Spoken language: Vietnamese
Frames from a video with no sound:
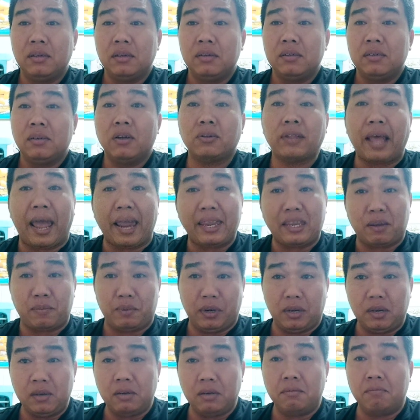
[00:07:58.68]
nó tan trong
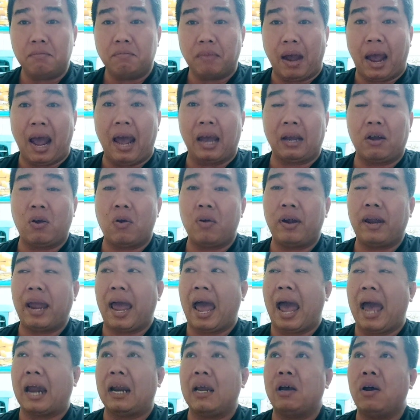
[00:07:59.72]
nước mà con
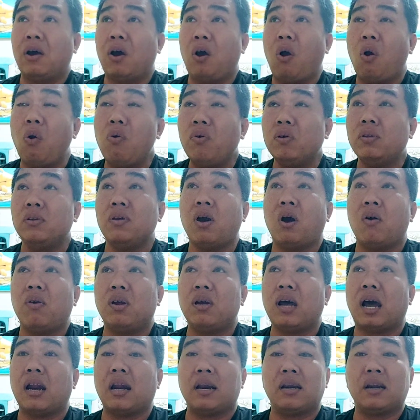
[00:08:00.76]
gà nó uống vô
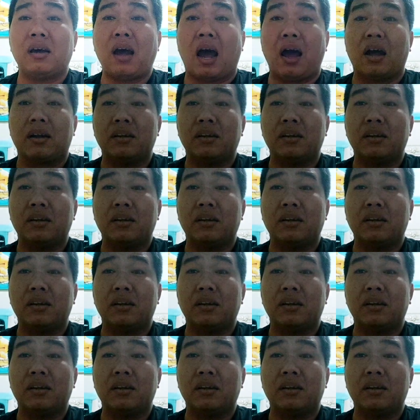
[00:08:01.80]
nó nó à,